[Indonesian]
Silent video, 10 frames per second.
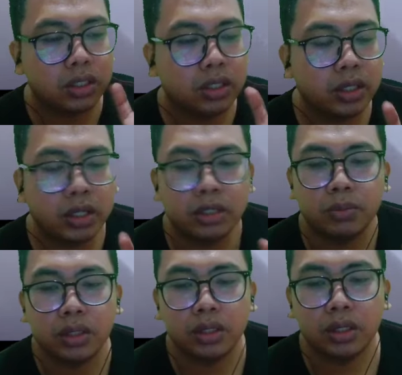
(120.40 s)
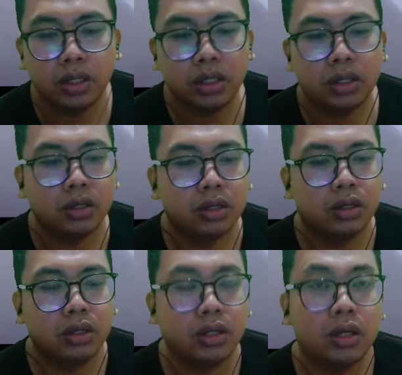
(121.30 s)
jadi kayak seperti ini
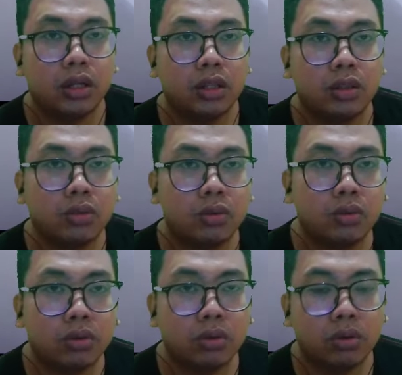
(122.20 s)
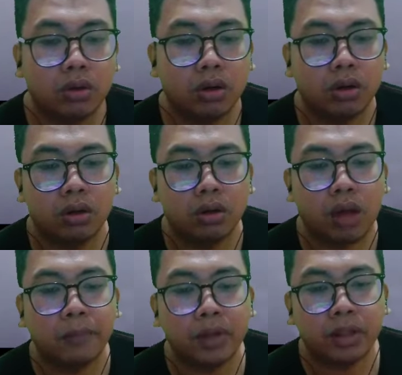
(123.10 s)
yang itu uh,
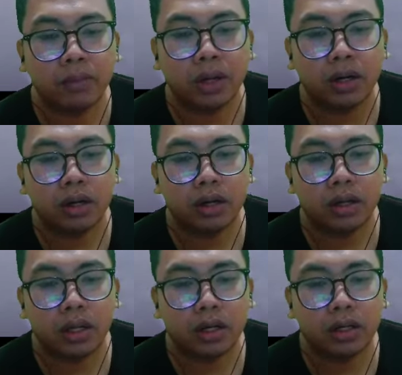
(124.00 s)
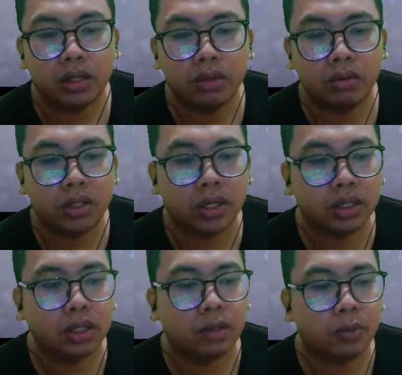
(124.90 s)
update kemar uh, yang di, itu
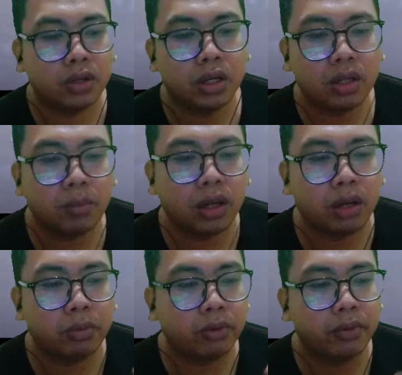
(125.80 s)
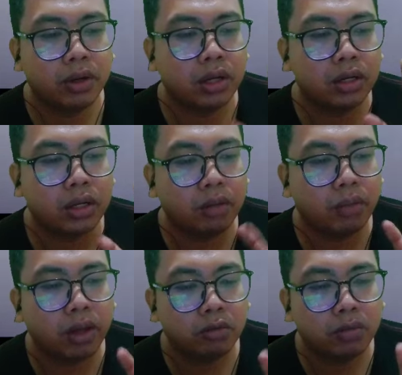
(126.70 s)
dicatat ya pokoknya di bagian profil katanya di
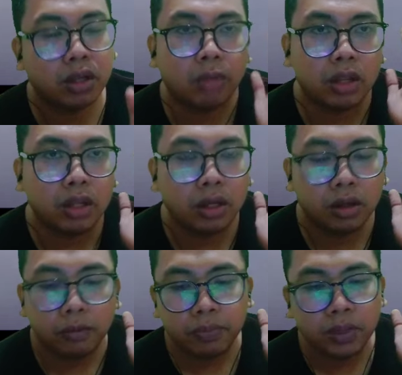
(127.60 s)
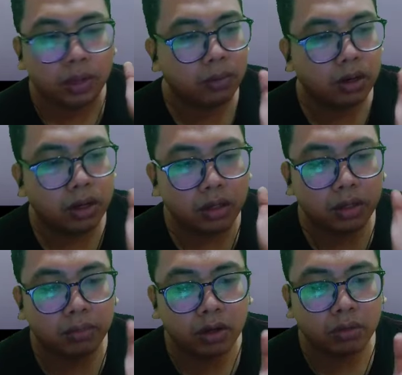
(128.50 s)
Myroom nah berarti bener di
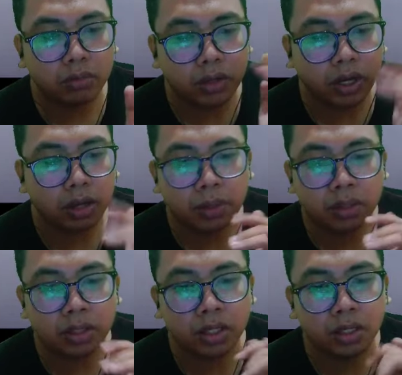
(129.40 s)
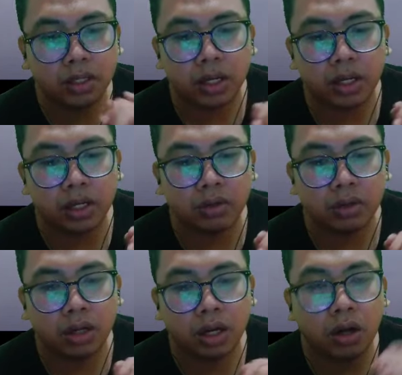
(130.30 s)
Myroom tuh kayak apa terjadi kayak gitu
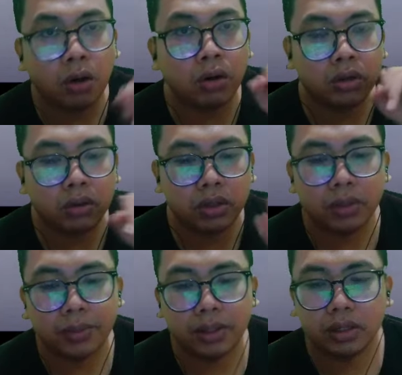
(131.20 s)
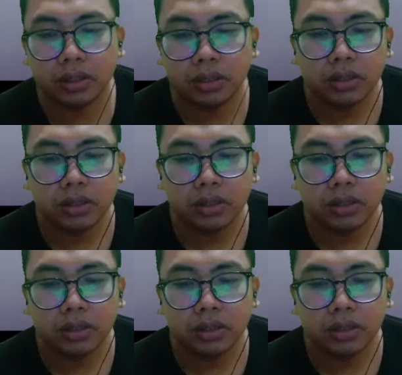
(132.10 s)
ya ada ori-orinya banyak